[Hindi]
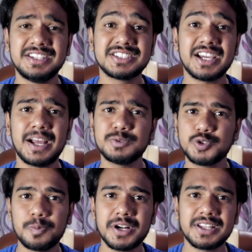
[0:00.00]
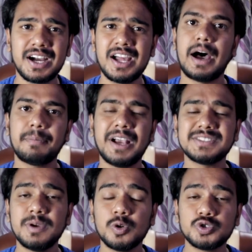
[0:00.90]
जिसका नाम सुपर था अब
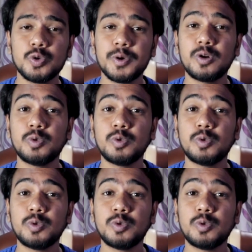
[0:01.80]
गाइस मैं उस सुपर हीरो